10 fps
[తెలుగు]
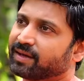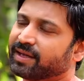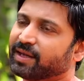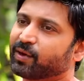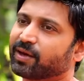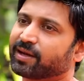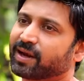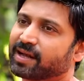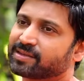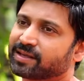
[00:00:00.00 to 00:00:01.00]
అంటే హీరోలకి
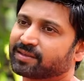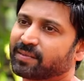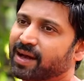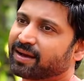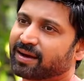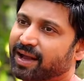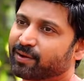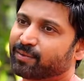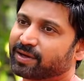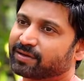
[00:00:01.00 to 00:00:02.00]
రాసినంత బాగా
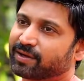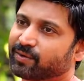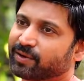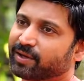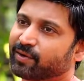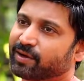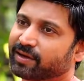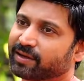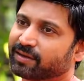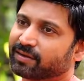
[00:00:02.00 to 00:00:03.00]
రాయరు మన తెలుగు
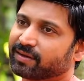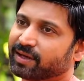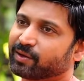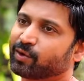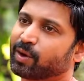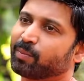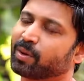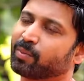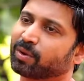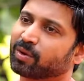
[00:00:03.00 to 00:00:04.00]
హీరోయిన్లకి ఏదో
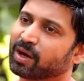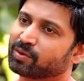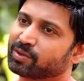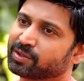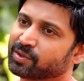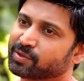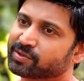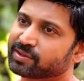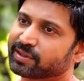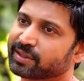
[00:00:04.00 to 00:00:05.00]
అప్పుడప్పుడు ఒక అరుంధతి
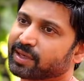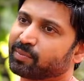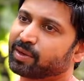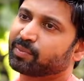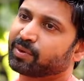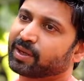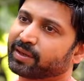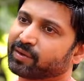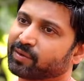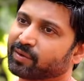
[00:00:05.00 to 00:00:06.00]
వస్తుంది అప్పుడప్పుడు
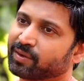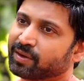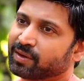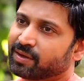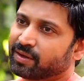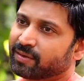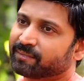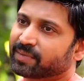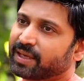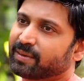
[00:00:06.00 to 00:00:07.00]
లైక్ యూనో
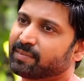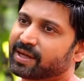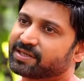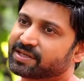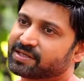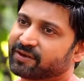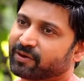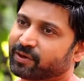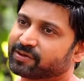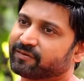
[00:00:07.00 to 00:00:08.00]
ఏమ్మాయి
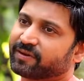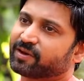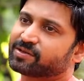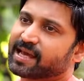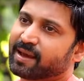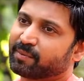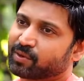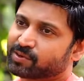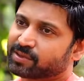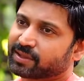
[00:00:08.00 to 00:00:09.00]
చేసావో వేలో
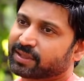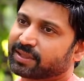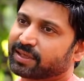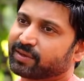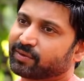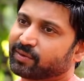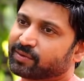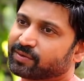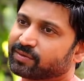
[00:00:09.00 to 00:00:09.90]
శామ్కి వస్తుంది లైక్ hmm. యూనో